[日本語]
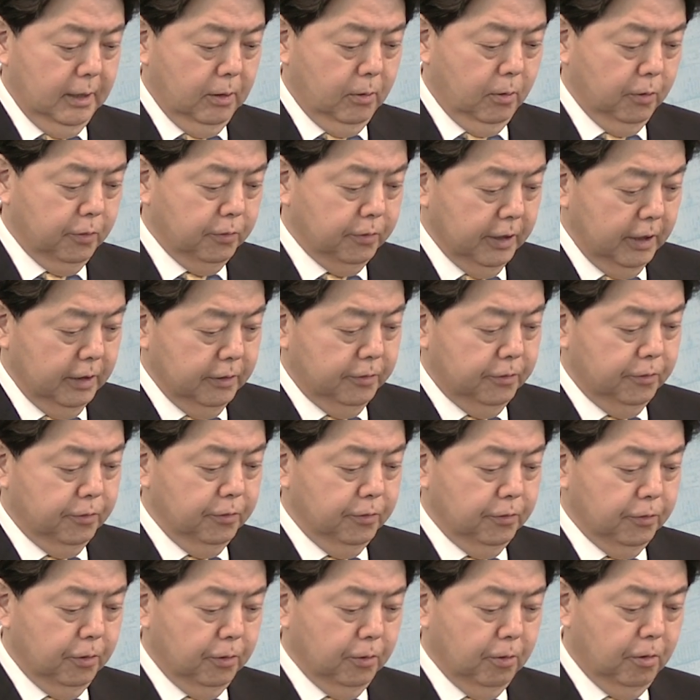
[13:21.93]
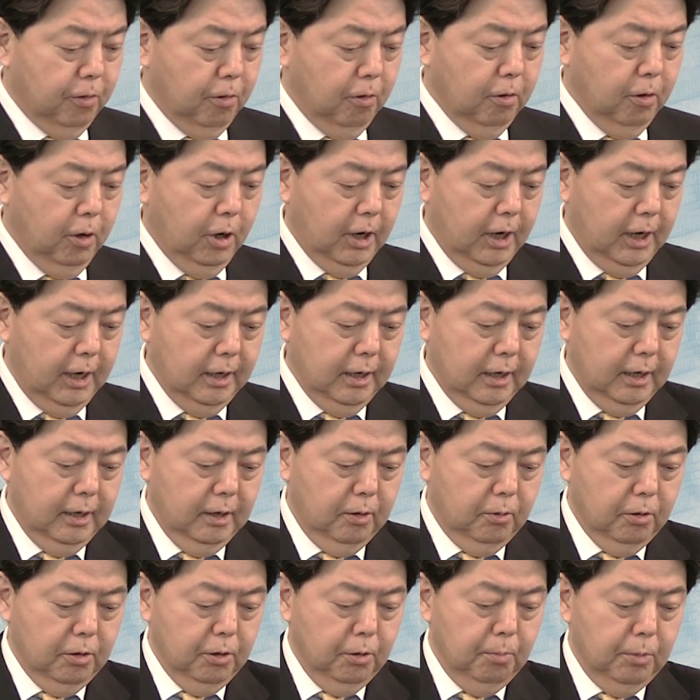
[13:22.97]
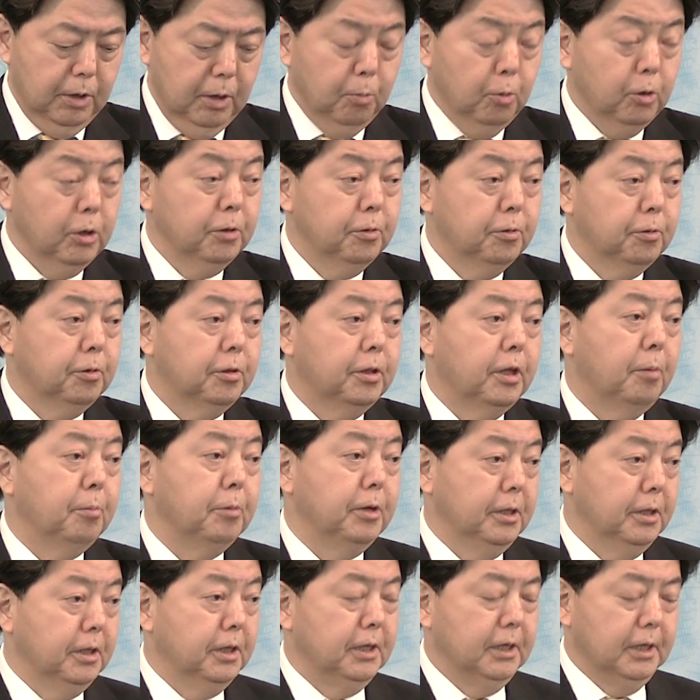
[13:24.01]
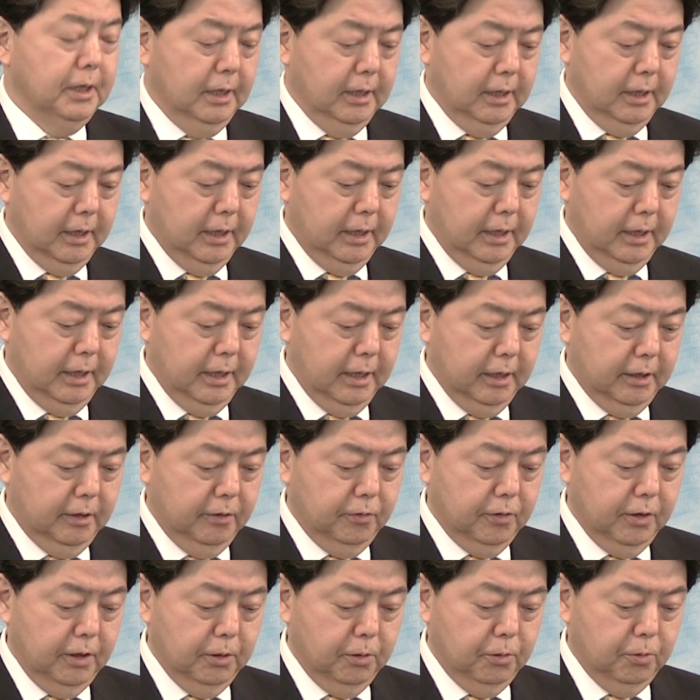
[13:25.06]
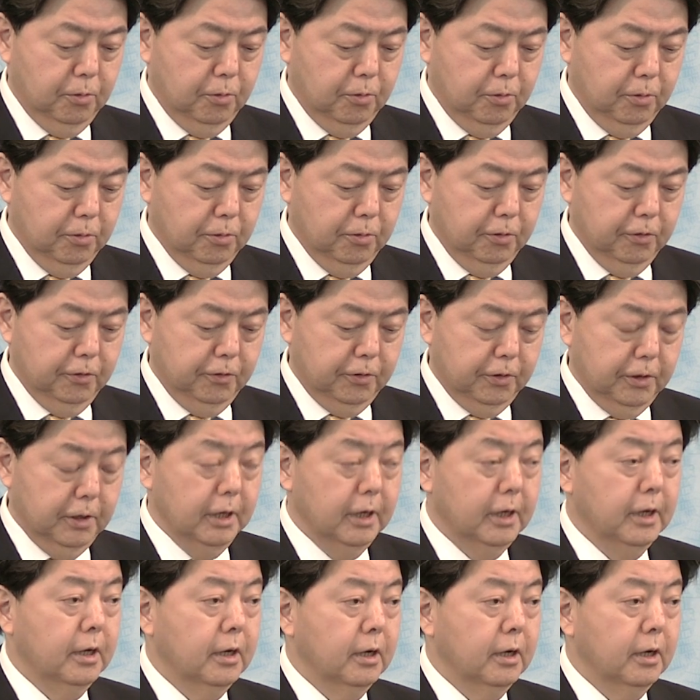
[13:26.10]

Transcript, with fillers: 国際秩序の根幹、これを守り抜くために、毅然と行動し、